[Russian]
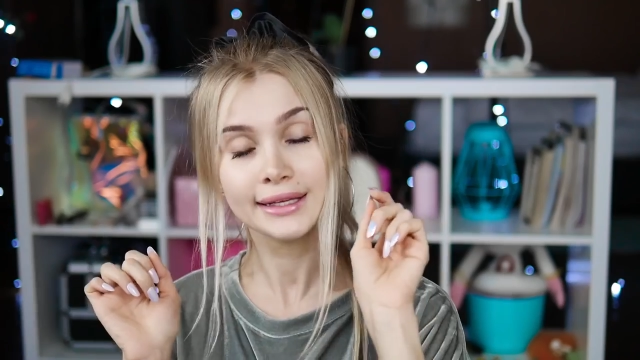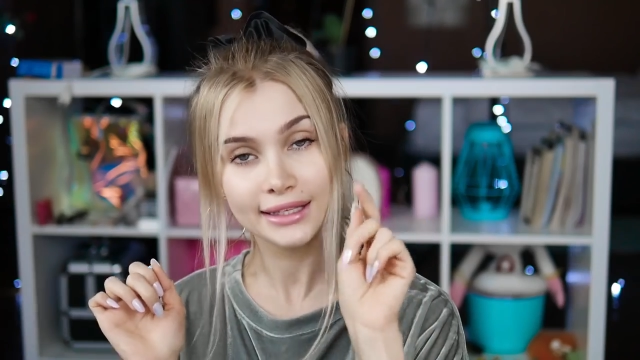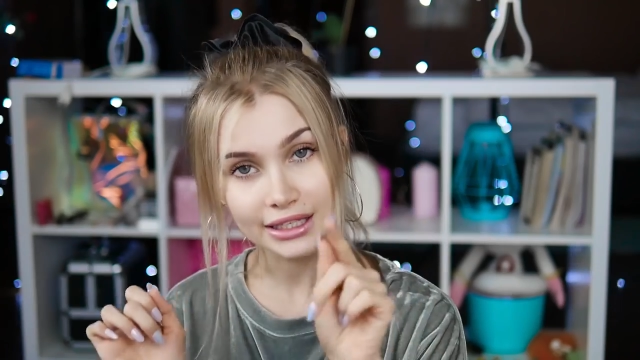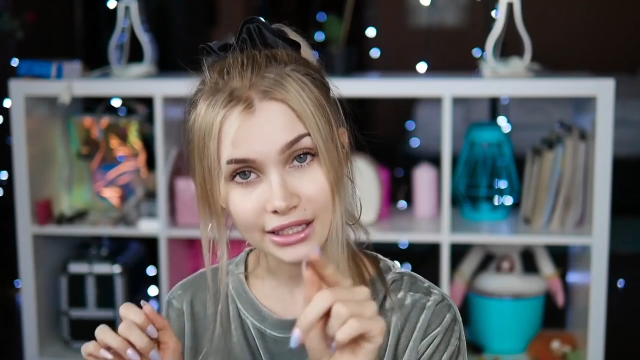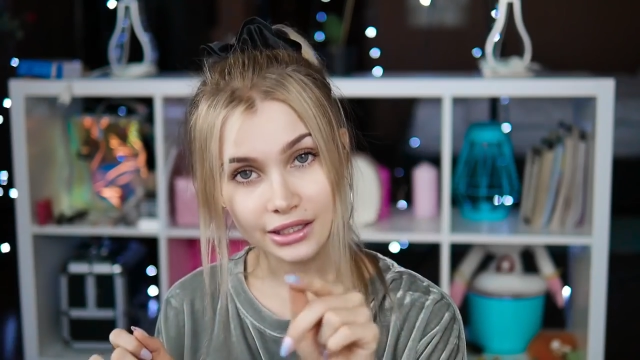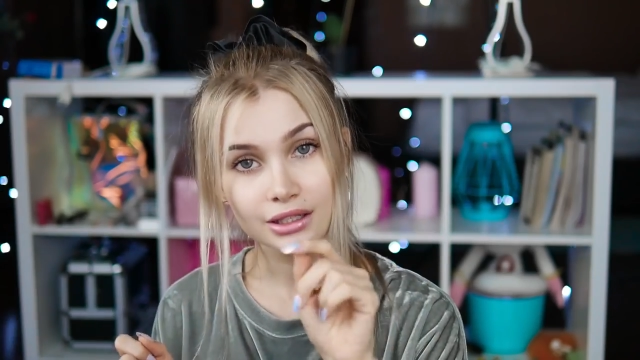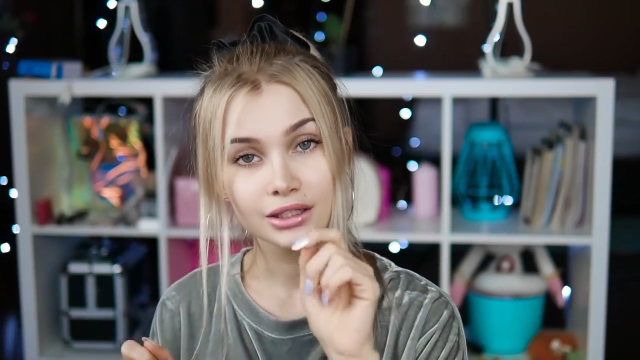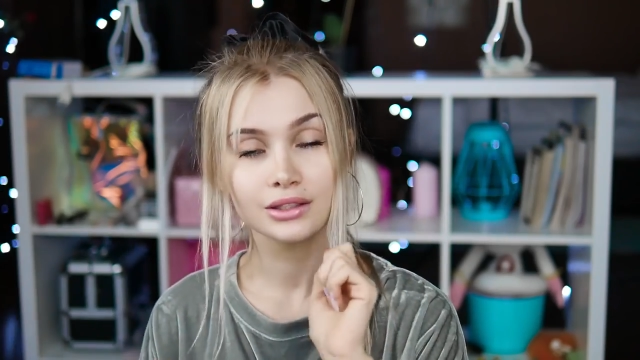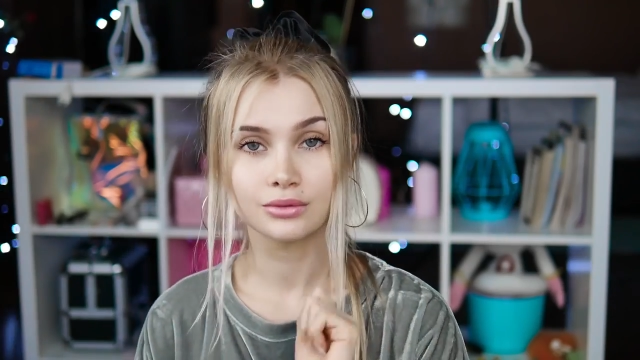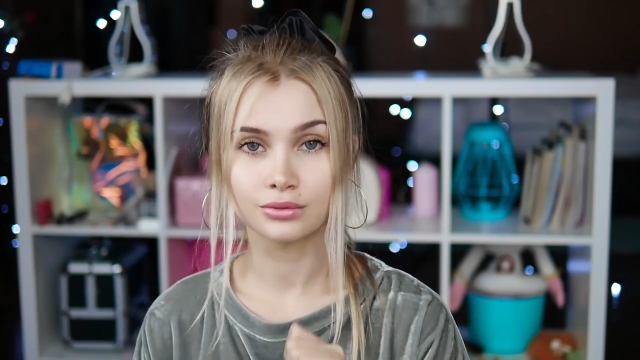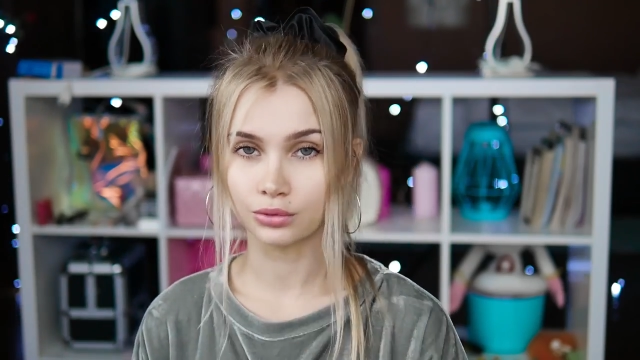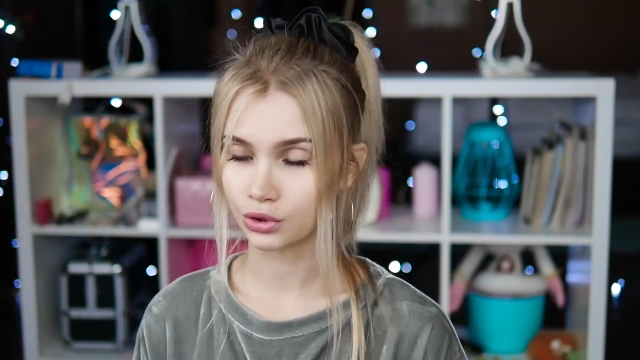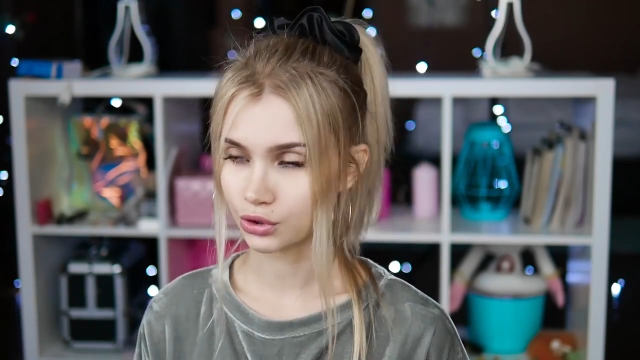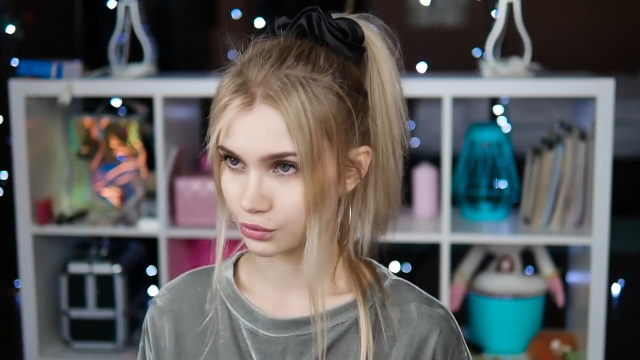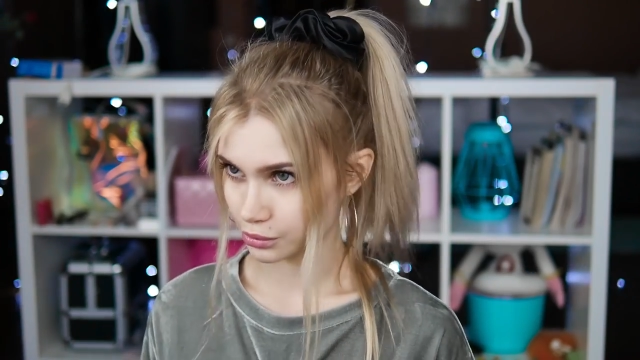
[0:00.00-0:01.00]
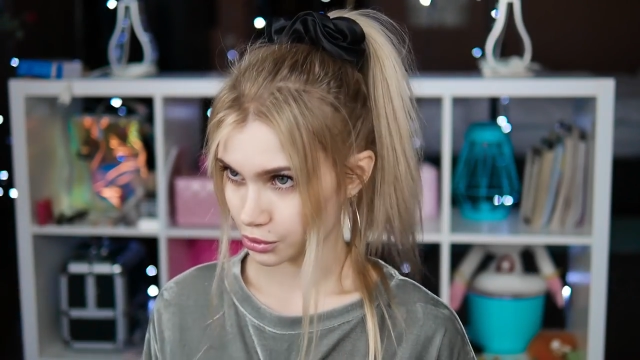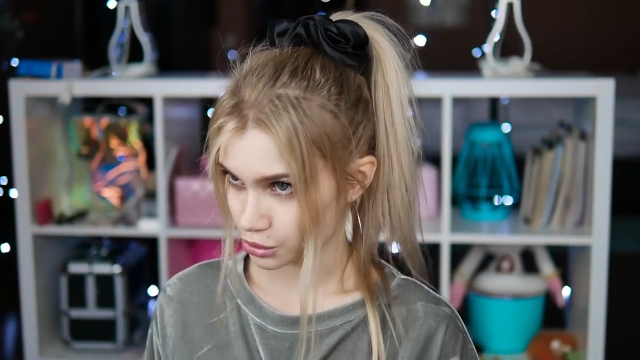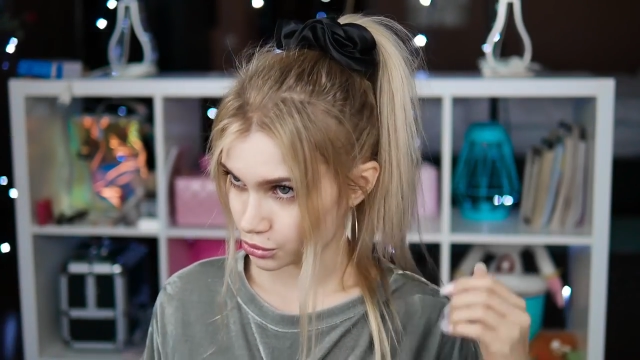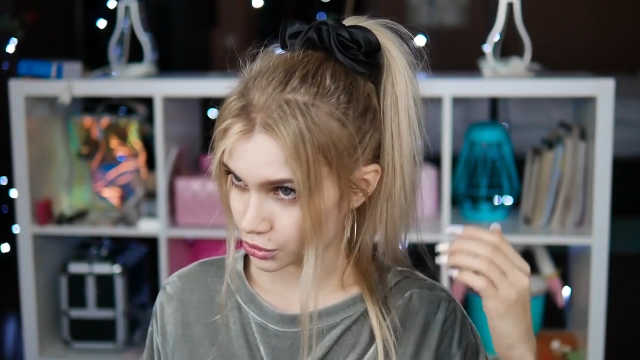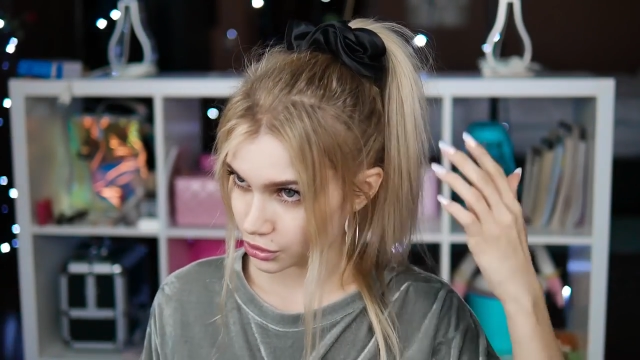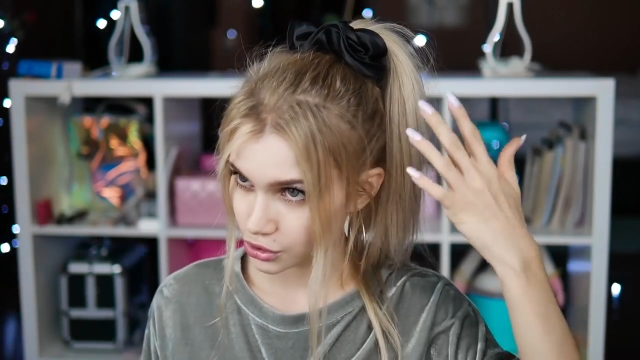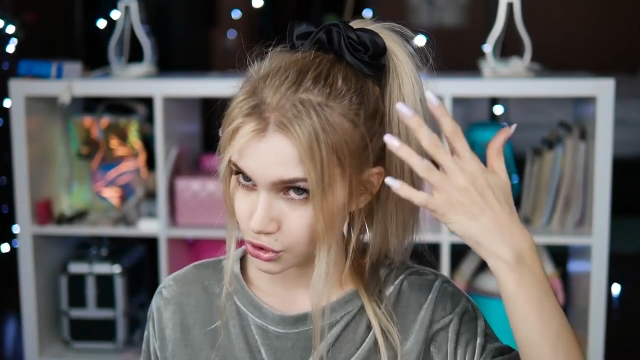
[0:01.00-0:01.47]
И вот, в
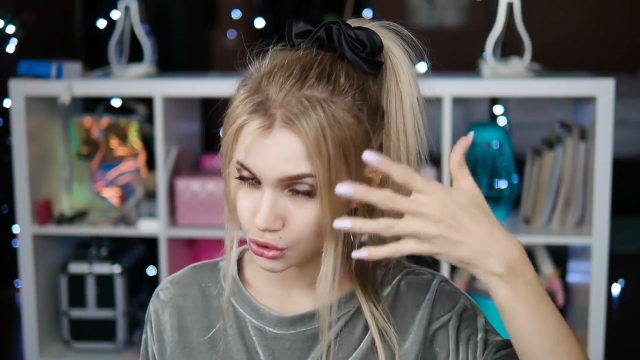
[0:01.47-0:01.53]
общем-то,